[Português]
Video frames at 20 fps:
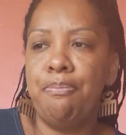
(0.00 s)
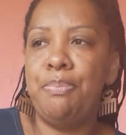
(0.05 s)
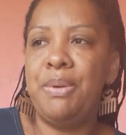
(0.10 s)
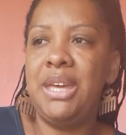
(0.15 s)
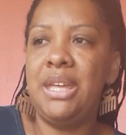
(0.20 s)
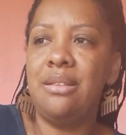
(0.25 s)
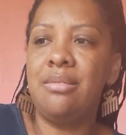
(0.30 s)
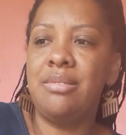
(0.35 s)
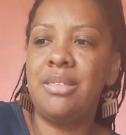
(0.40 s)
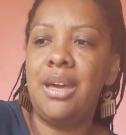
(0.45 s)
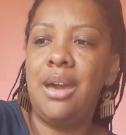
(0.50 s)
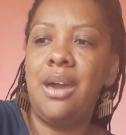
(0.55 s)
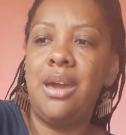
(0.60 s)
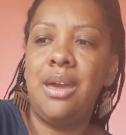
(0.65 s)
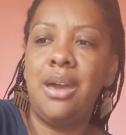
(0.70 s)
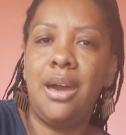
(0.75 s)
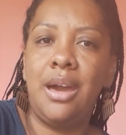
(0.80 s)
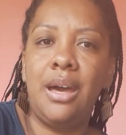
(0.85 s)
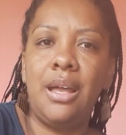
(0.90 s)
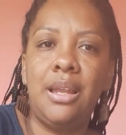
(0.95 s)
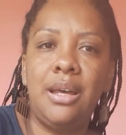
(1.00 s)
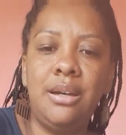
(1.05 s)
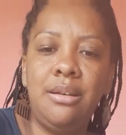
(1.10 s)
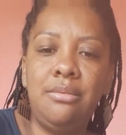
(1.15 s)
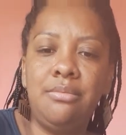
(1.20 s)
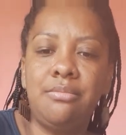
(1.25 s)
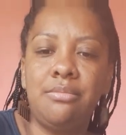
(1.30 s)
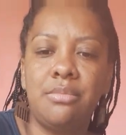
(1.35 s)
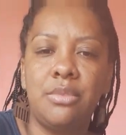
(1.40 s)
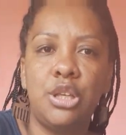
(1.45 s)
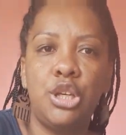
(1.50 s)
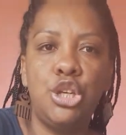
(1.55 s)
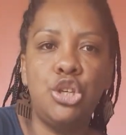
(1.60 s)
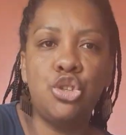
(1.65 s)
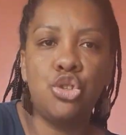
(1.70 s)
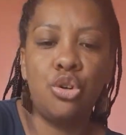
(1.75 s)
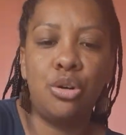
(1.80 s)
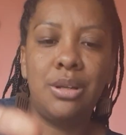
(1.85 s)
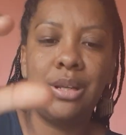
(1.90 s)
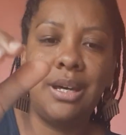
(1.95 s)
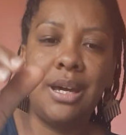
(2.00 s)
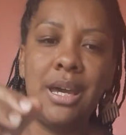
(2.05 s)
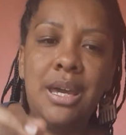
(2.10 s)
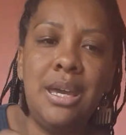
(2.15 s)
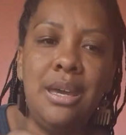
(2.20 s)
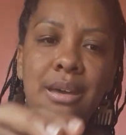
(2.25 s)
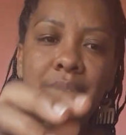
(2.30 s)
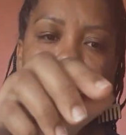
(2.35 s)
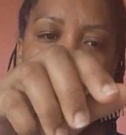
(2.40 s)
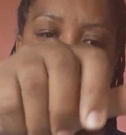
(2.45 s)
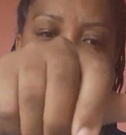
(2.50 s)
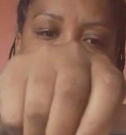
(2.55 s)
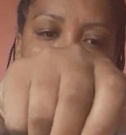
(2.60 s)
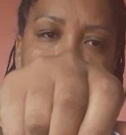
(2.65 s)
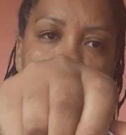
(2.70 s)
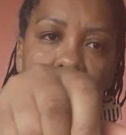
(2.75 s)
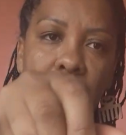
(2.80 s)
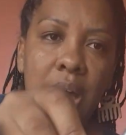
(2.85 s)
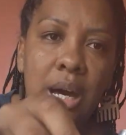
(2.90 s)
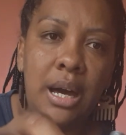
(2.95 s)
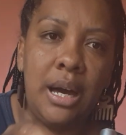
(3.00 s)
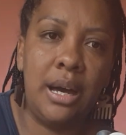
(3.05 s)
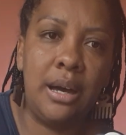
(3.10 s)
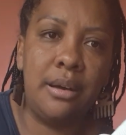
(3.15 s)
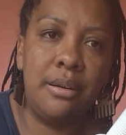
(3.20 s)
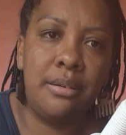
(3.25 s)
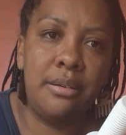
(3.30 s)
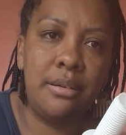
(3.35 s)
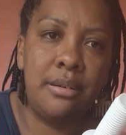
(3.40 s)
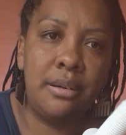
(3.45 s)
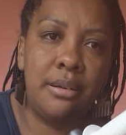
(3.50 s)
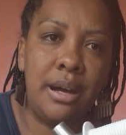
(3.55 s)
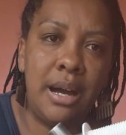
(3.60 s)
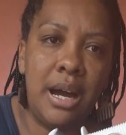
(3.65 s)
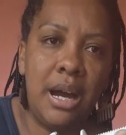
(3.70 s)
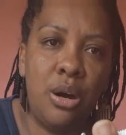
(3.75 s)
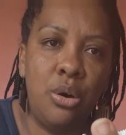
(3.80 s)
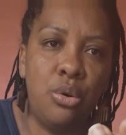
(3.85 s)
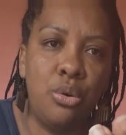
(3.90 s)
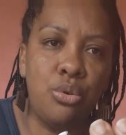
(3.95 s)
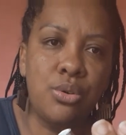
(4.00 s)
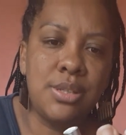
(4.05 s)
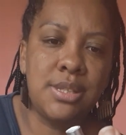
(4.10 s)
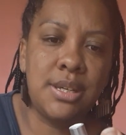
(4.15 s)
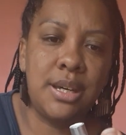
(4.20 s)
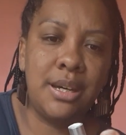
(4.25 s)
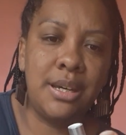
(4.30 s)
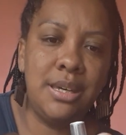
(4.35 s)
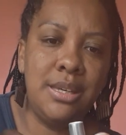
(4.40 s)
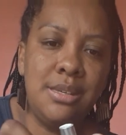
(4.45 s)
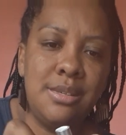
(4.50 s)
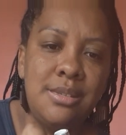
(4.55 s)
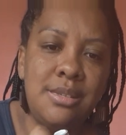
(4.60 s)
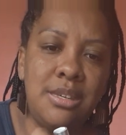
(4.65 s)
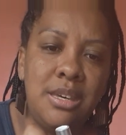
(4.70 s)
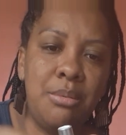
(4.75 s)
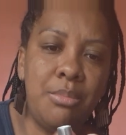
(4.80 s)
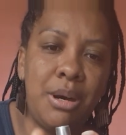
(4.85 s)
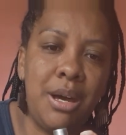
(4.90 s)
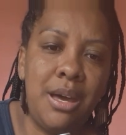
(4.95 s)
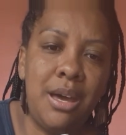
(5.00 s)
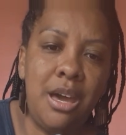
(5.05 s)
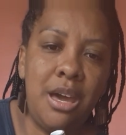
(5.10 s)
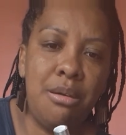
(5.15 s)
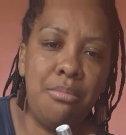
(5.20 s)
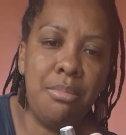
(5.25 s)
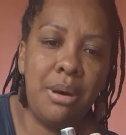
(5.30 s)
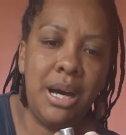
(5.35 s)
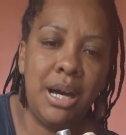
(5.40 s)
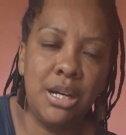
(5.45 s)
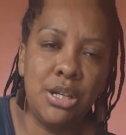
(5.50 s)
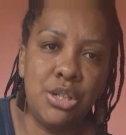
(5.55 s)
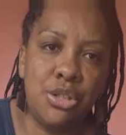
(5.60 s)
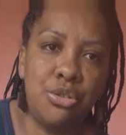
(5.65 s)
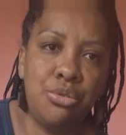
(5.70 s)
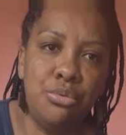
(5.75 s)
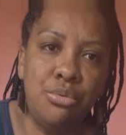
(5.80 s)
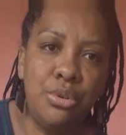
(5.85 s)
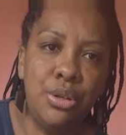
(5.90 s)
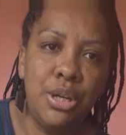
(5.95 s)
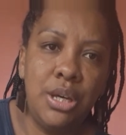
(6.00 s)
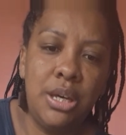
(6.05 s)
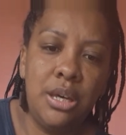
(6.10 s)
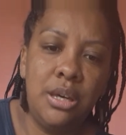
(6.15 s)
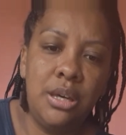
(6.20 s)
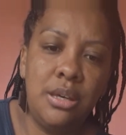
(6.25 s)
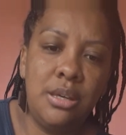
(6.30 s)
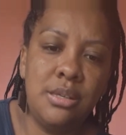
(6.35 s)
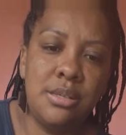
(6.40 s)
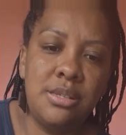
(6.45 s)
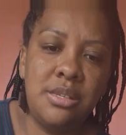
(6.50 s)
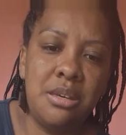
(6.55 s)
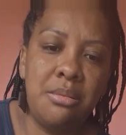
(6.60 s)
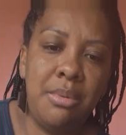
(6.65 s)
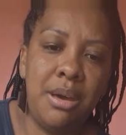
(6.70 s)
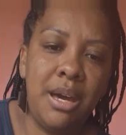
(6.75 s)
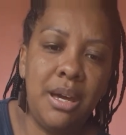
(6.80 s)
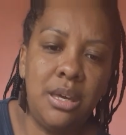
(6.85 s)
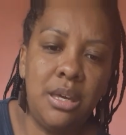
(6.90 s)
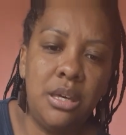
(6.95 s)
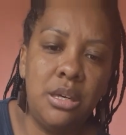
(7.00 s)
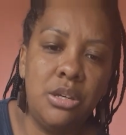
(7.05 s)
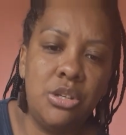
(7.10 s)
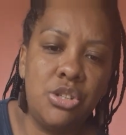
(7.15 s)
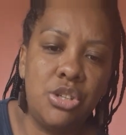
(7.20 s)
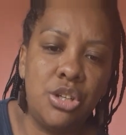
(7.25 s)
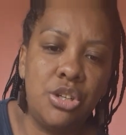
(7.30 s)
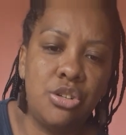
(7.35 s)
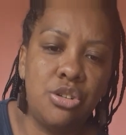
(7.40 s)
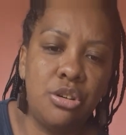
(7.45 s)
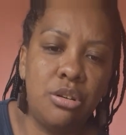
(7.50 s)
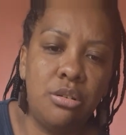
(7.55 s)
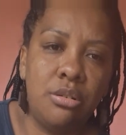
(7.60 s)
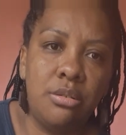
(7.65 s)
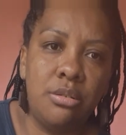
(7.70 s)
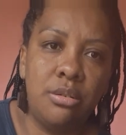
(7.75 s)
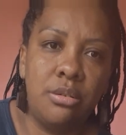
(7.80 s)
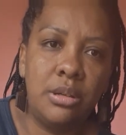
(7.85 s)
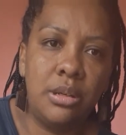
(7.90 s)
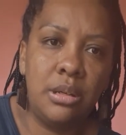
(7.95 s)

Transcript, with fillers: Pintei ela, isolei aqui a, a rosca em cima e embaixo em cima é aqui, gente, ó.